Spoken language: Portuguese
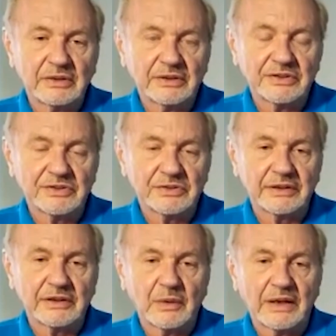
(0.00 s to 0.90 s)
Conheço
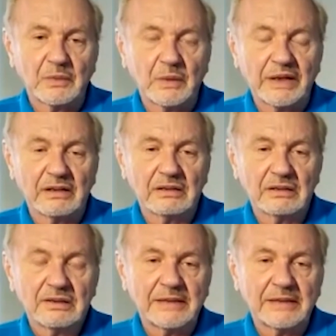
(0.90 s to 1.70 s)
muito bem a história.